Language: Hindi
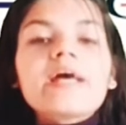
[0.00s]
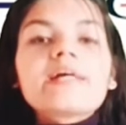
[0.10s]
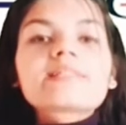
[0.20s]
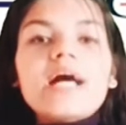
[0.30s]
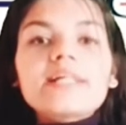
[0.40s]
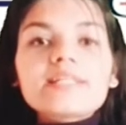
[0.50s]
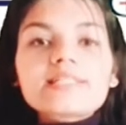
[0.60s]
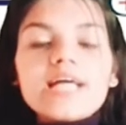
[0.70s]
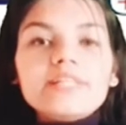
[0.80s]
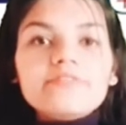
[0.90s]
साथ ही
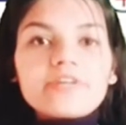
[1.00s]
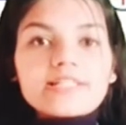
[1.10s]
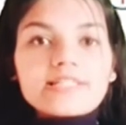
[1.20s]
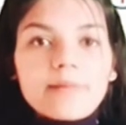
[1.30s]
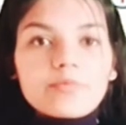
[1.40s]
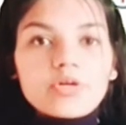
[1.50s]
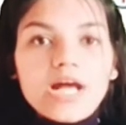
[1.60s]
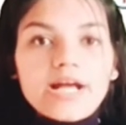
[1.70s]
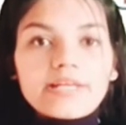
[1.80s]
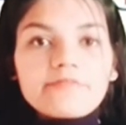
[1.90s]
साथ फ्रेंड्स आपको
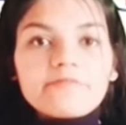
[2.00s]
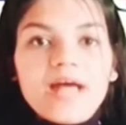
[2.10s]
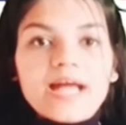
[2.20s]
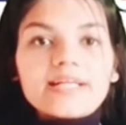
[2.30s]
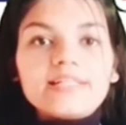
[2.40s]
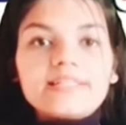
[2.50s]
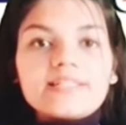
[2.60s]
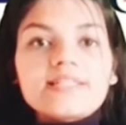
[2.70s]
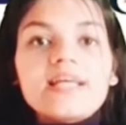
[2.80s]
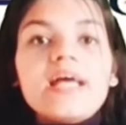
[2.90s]
यहाँ के
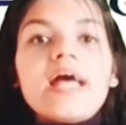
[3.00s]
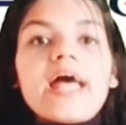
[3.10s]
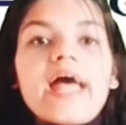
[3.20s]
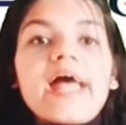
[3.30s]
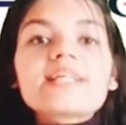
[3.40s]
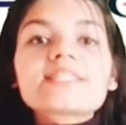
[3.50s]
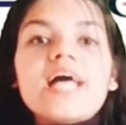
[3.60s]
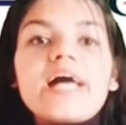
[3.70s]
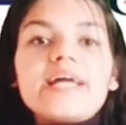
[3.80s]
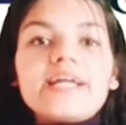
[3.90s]
फैकल्टीज़ एक्स
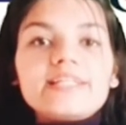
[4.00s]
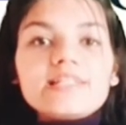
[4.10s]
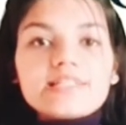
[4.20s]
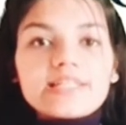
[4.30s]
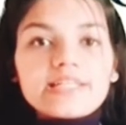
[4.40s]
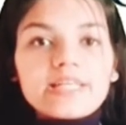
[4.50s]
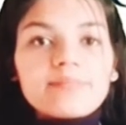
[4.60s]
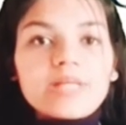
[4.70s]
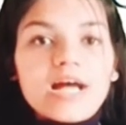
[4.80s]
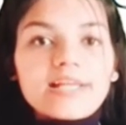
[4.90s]
आई की
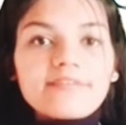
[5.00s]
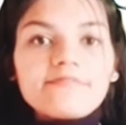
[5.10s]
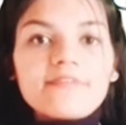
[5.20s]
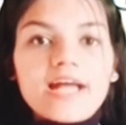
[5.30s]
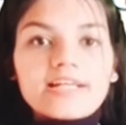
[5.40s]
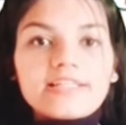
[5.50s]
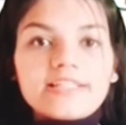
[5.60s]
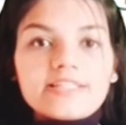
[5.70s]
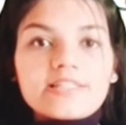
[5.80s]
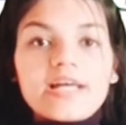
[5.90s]
टीम यहाँ की
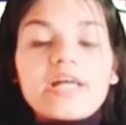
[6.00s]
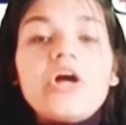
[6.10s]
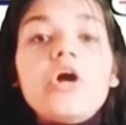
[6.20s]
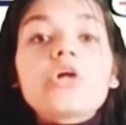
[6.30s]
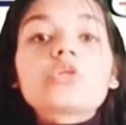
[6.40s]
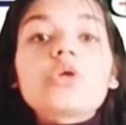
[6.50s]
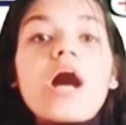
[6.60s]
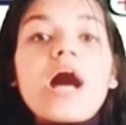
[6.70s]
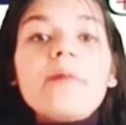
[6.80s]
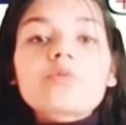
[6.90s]
फैकल्टीज़ है तो
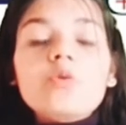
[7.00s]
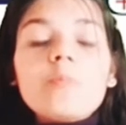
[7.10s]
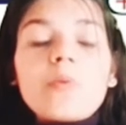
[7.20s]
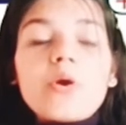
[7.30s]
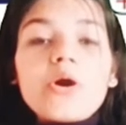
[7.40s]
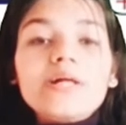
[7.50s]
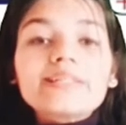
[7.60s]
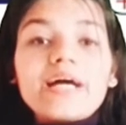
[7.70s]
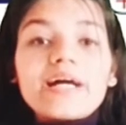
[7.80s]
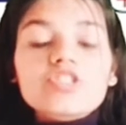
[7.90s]
आपको
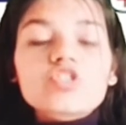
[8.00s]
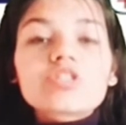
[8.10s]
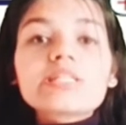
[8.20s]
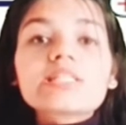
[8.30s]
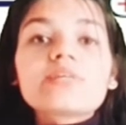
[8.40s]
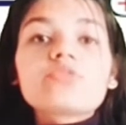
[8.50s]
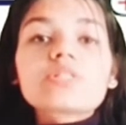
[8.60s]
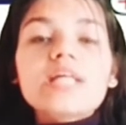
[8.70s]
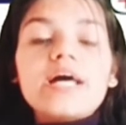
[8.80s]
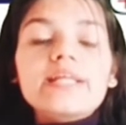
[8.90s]
बहुत अच्छे से वो
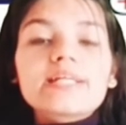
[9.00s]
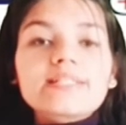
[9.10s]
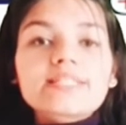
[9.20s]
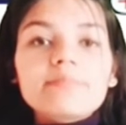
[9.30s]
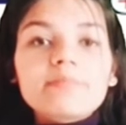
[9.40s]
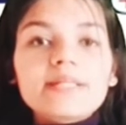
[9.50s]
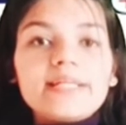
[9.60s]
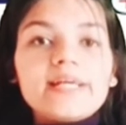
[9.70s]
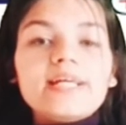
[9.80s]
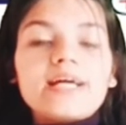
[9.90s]
सारी कंसेप्ट
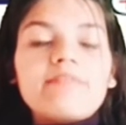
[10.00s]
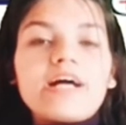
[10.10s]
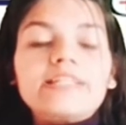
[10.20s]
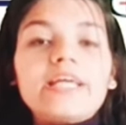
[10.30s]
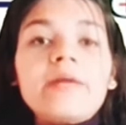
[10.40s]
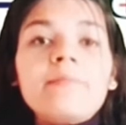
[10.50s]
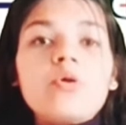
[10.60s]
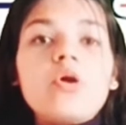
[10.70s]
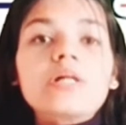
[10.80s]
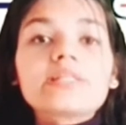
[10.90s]
क्लियर करवाते हैं
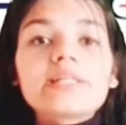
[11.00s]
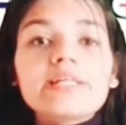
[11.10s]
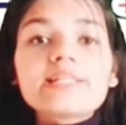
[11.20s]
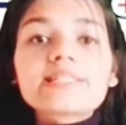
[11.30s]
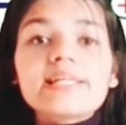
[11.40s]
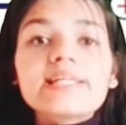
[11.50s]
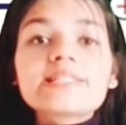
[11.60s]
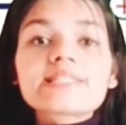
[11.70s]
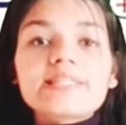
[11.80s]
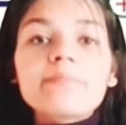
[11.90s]
बहुत इजीली
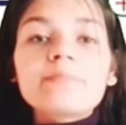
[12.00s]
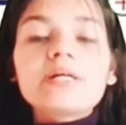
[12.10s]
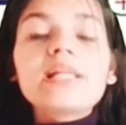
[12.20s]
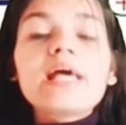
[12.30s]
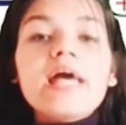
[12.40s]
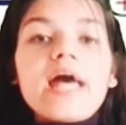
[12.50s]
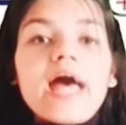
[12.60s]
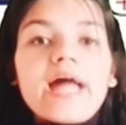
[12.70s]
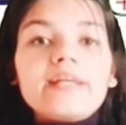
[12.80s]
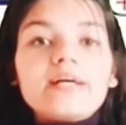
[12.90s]
सिंपल
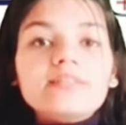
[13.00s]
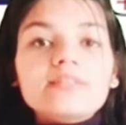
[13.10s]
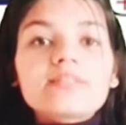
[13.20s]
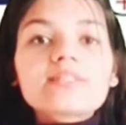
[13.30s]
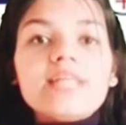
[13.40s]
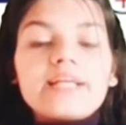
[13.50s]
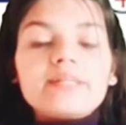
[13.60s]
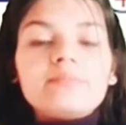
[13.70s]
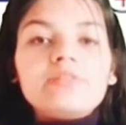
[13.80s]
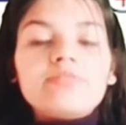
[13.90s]
एंड
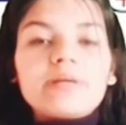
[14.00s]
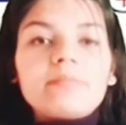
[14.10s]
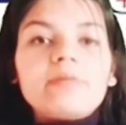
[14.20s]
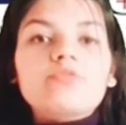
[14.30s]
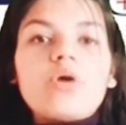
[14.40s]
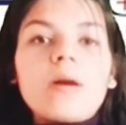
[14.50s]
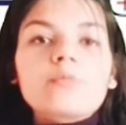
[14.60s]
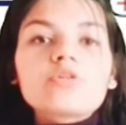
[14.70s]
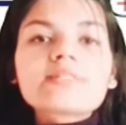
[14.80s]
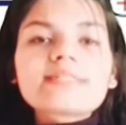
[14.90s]
अंडरस्टैंडेबल वे में वो
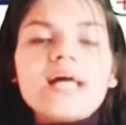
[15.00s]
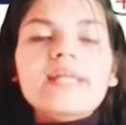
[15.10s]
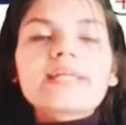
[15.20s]
आपको सारी